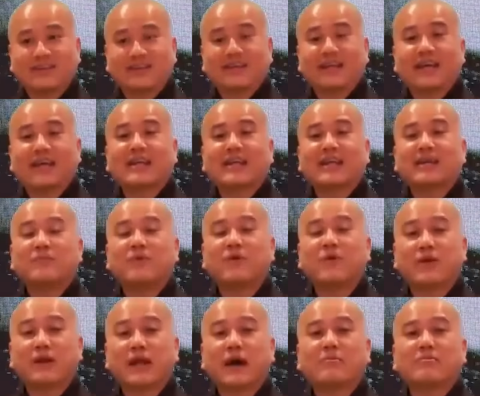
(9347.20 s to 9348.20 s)
Canada
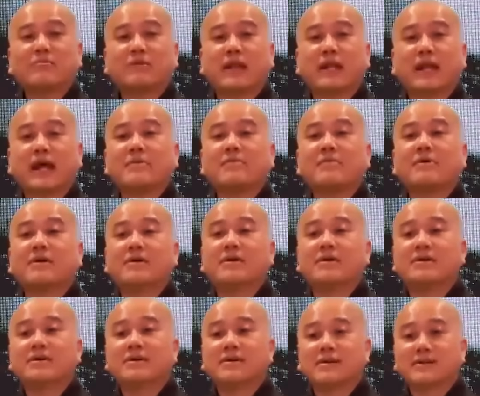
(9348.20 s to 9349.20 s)
mùa đông là tháng
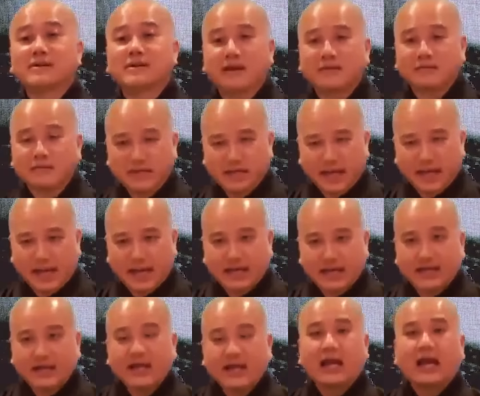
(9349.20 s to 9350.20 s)
10, tháng
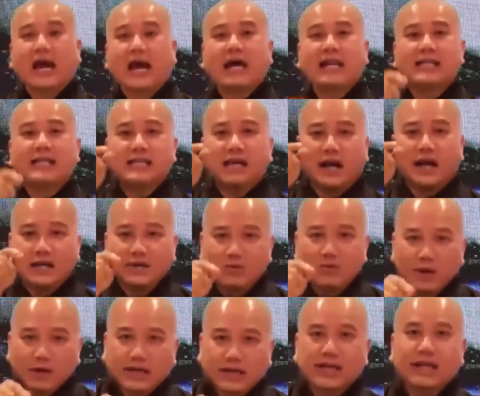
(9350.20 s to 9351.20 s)
12. Anh
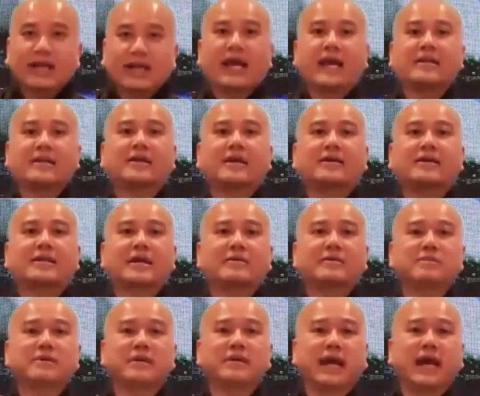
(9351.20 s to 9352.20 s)
nhận qua Canada chơi
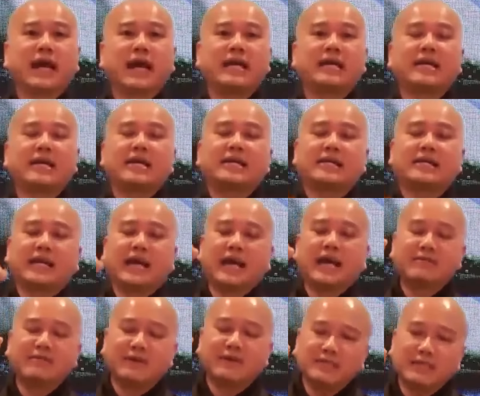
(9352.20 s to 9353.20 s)
tháng 12 thì
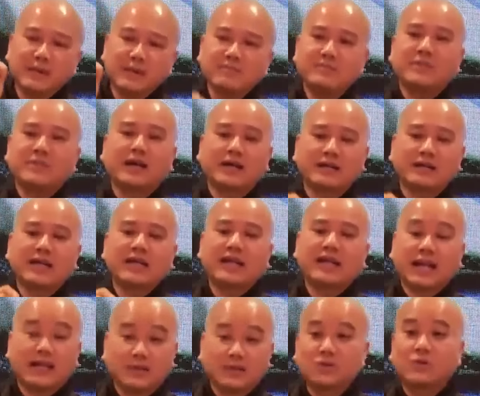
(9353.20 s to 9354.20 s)
anh phải chấp nhận cái
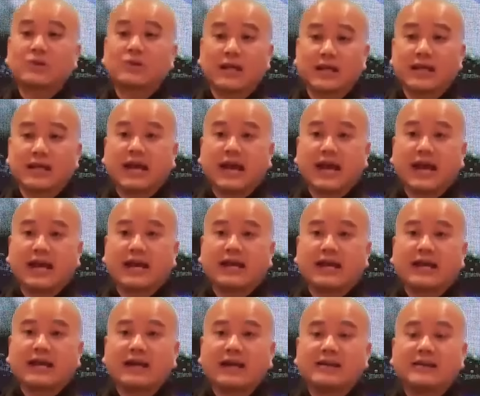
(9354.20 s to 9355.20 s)
lạnh của Canada,
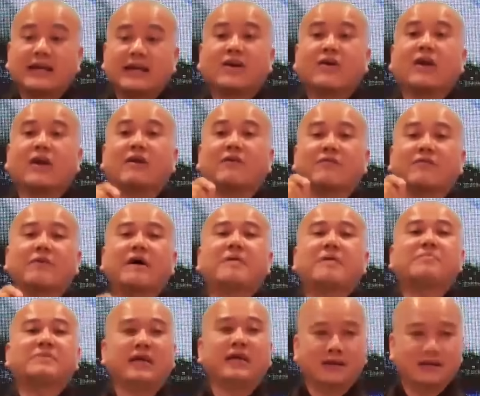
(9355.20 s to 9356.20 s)
để gọi là
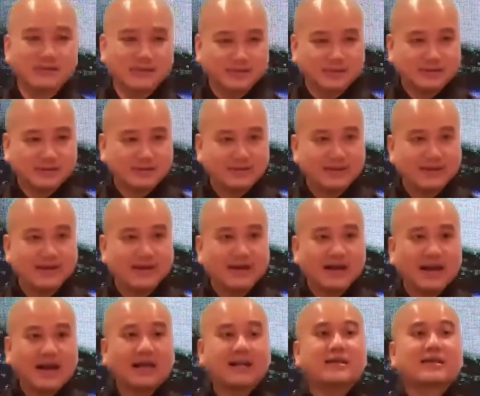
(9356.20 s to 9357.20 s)
pháp nhẫn.
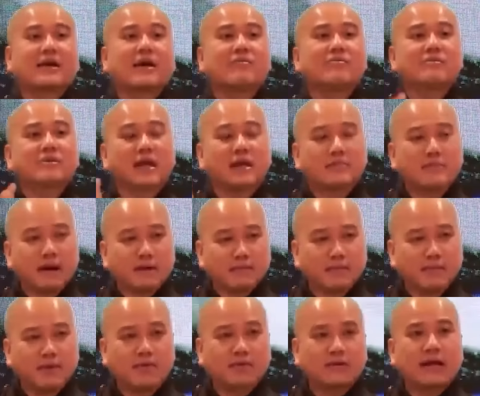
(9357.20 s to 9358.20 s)
Anh không thể
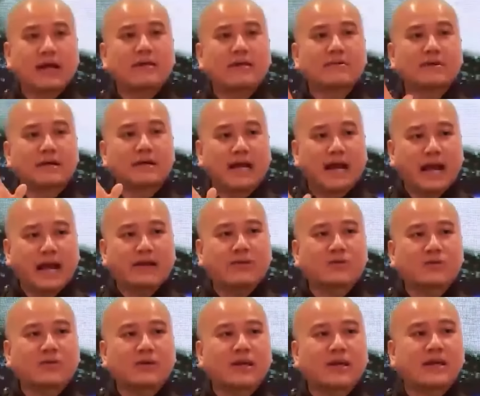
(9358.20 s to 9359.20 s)
bắt buộc tháng 12
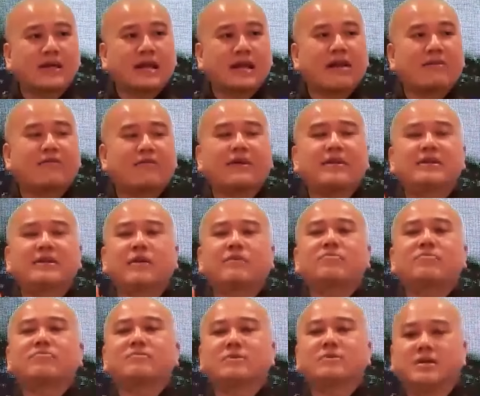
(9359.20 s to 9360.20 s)
của Canada phải
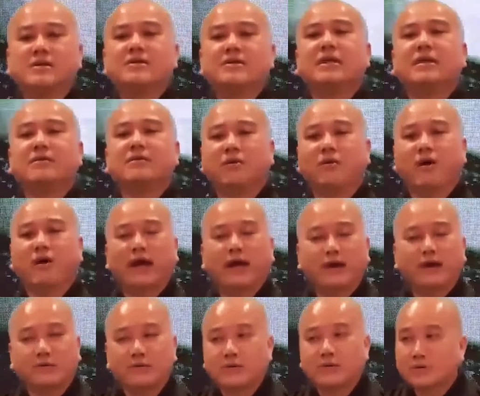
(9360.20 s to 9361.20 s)
nóng như là mùa
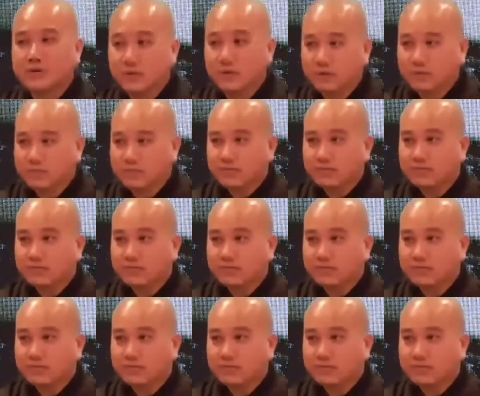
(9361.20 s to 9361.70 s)
hè của nước Úc.